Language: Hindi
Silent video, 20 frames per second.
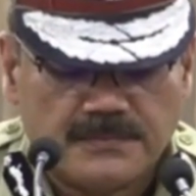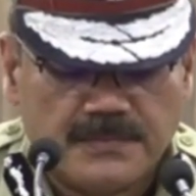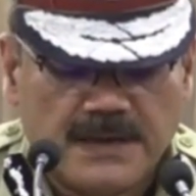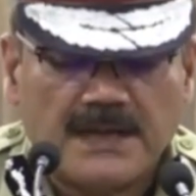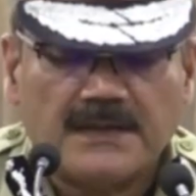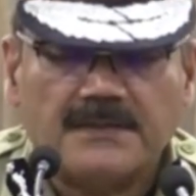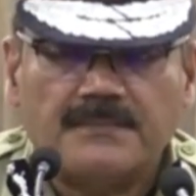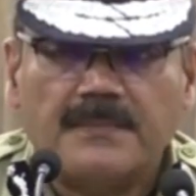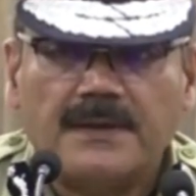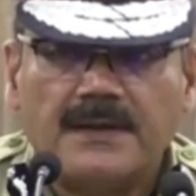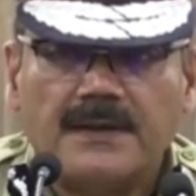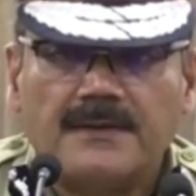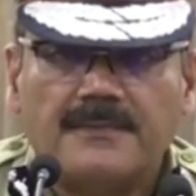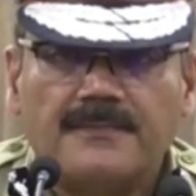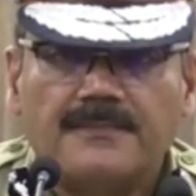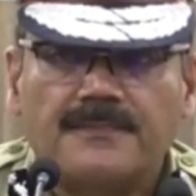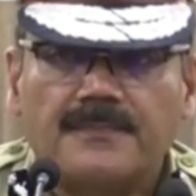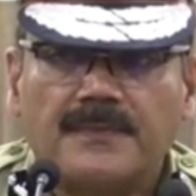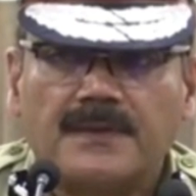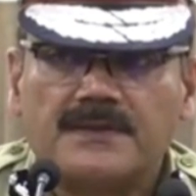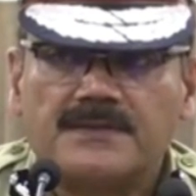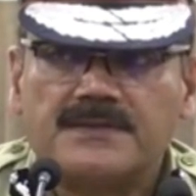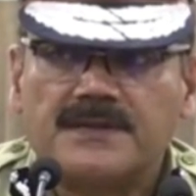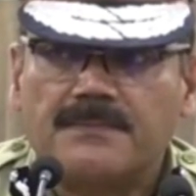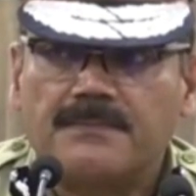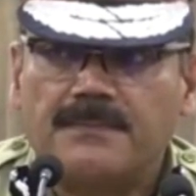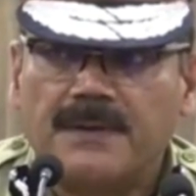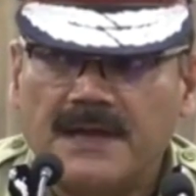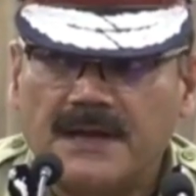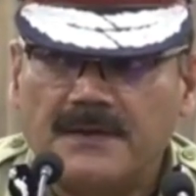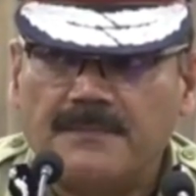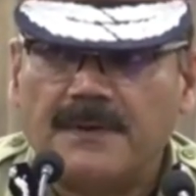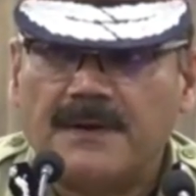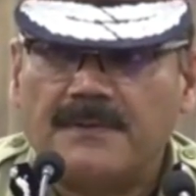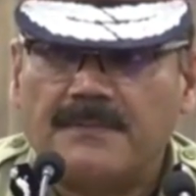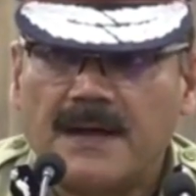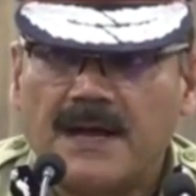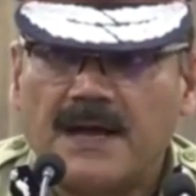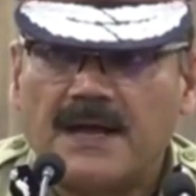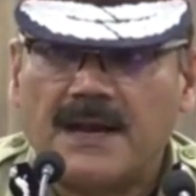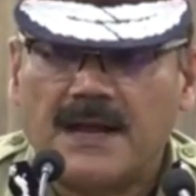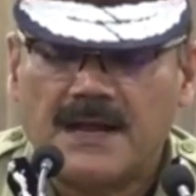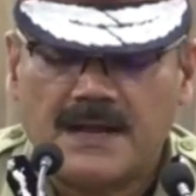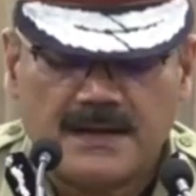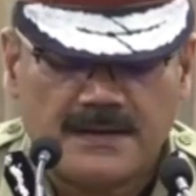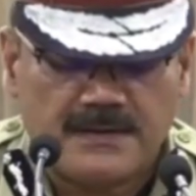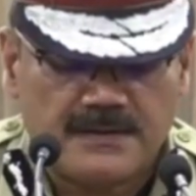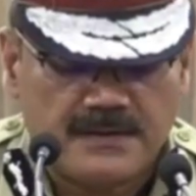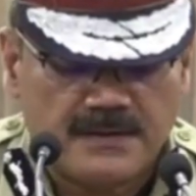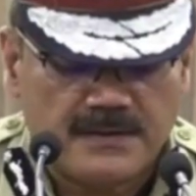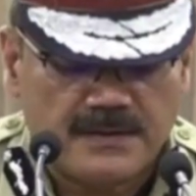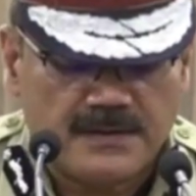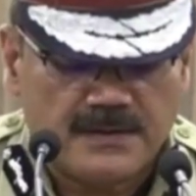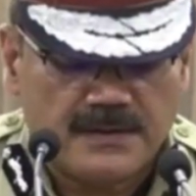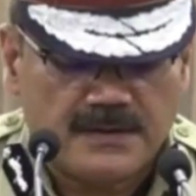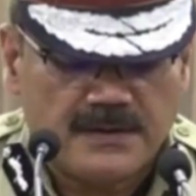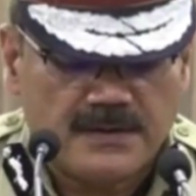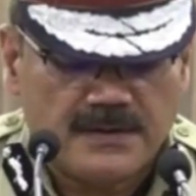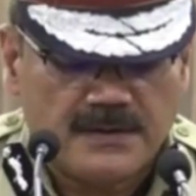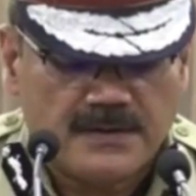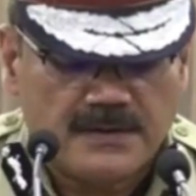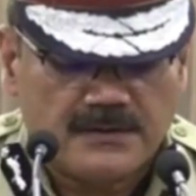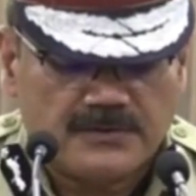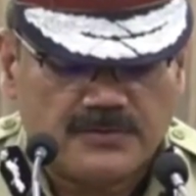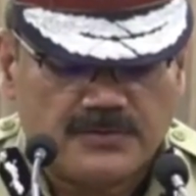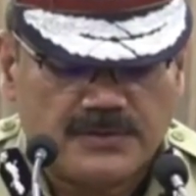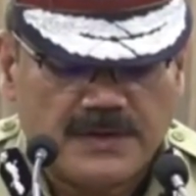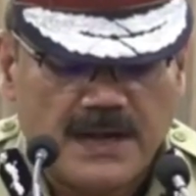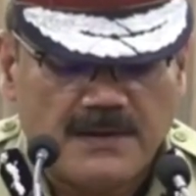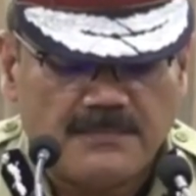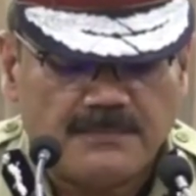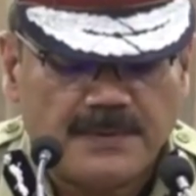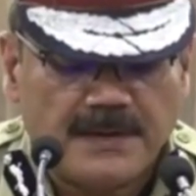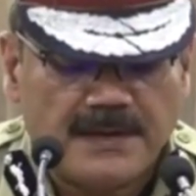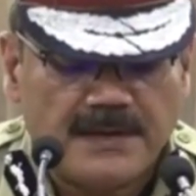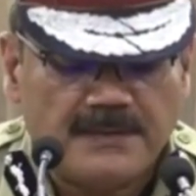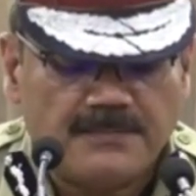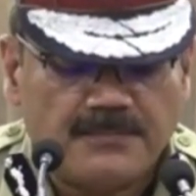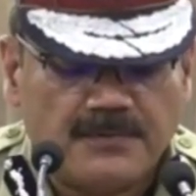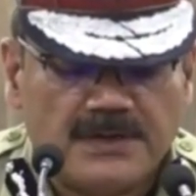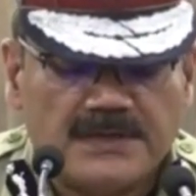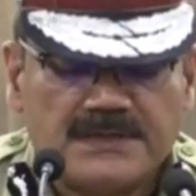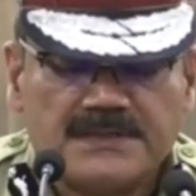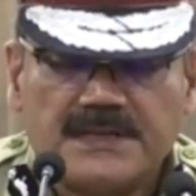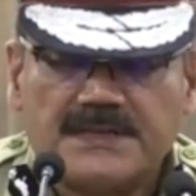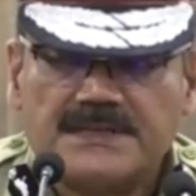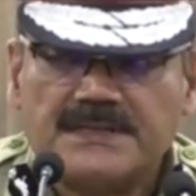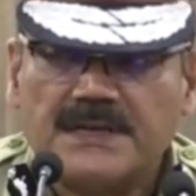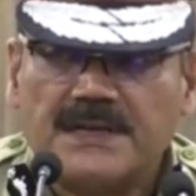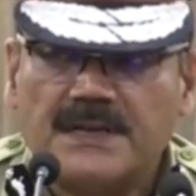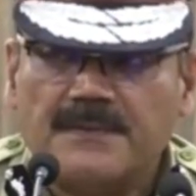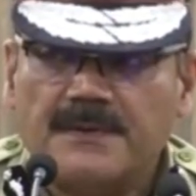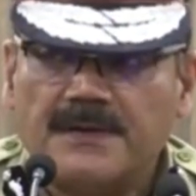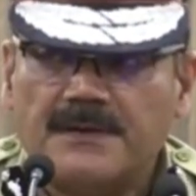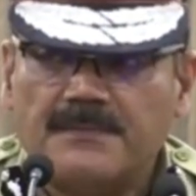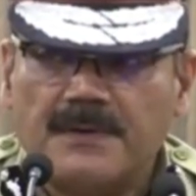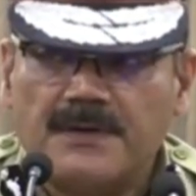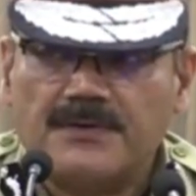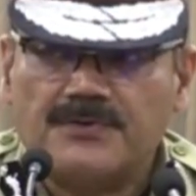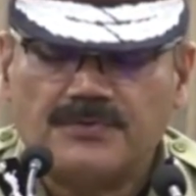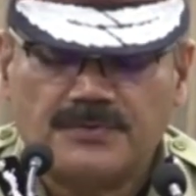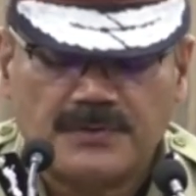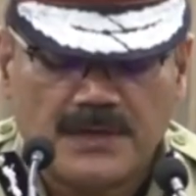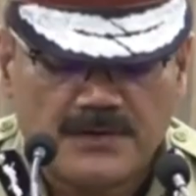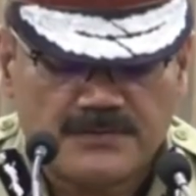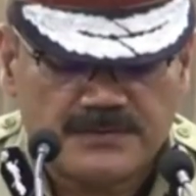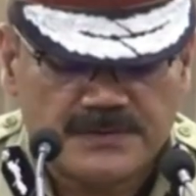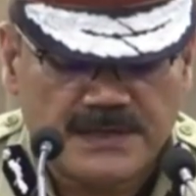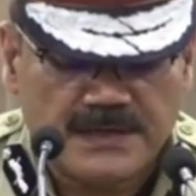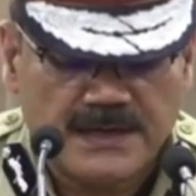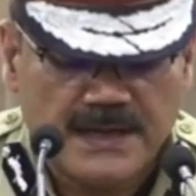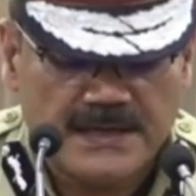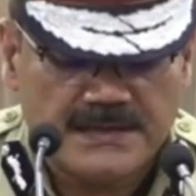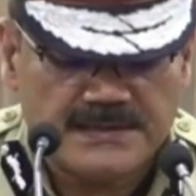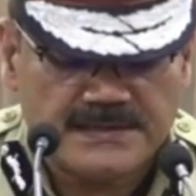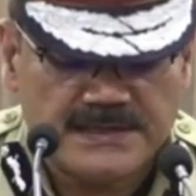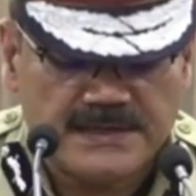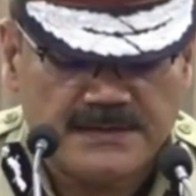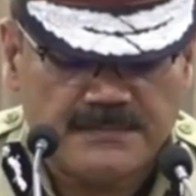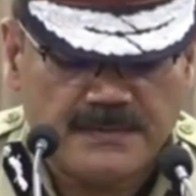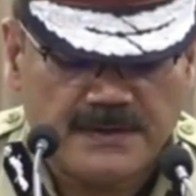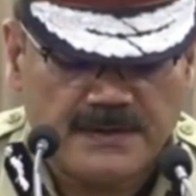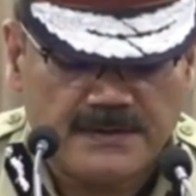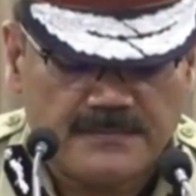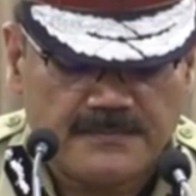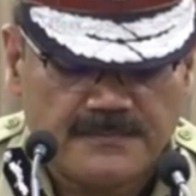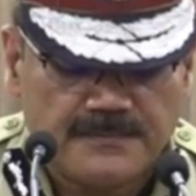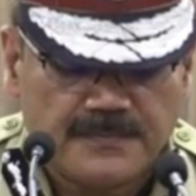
बाद में जब बेल पर बाहर आया तो नामपल्ली पुलिस स्टेशन लिमिट में 2019 में